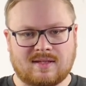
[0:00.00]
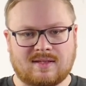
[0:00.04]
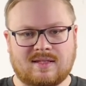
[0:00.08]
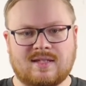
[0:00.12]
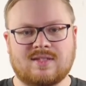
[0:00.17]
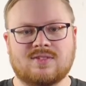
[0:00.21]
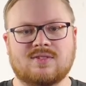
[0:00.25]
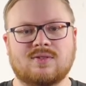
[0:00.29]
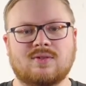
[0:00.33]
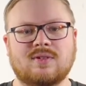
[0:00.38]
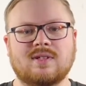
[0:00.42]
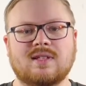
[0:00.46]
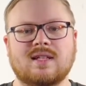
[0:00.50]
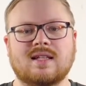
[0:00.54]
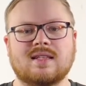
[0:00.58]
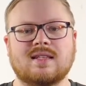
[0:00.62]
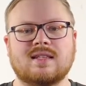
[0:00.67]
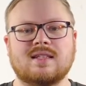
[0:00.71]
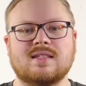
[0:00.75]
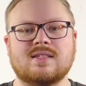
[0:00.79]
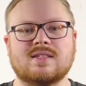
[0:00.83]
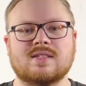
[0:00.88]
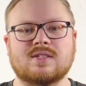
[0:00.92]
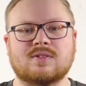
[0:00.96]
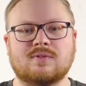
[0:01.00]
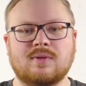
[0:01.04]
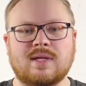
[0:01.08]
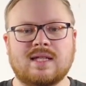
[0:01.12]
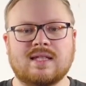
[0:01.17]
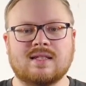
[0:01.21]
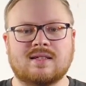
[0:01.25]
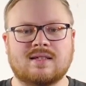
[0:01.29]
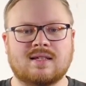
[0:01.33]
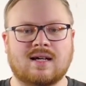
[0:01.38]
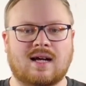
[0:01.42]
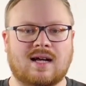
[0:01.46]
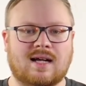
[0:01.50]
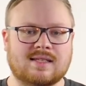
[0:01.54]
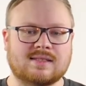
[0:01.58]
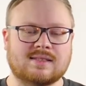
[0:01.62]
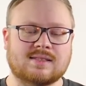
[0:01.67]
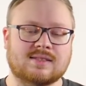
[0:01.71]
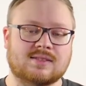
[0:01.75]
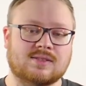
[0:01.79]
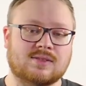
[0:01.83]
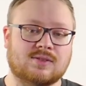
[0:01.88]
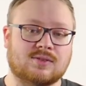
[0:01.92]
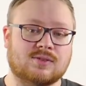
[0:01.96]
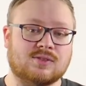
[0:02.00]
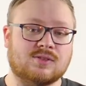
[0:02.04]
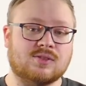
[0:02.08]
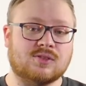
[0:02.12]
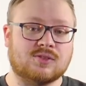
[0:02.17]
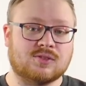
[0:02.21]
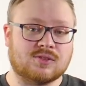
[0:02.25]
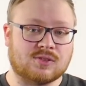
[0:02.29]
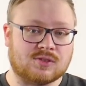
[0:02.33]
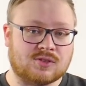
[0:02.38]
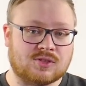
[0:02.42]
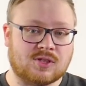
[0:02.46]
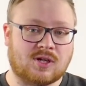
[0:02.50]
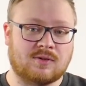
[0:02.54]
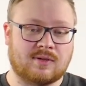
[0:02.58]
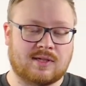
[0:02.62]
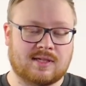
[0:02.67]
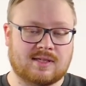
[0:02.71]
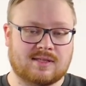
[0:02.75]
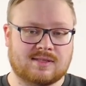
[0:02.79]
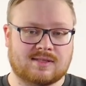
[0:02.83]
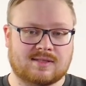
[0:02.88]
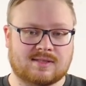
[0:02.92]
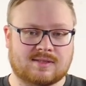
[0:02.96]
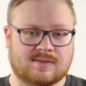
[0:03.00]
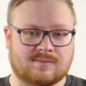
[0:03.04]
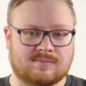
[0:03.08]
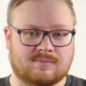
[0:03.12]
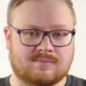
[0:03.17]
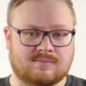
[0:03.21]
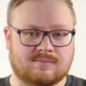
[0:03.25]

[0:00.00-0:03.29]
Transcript: Die sogenannten Screencasts und Tutorials.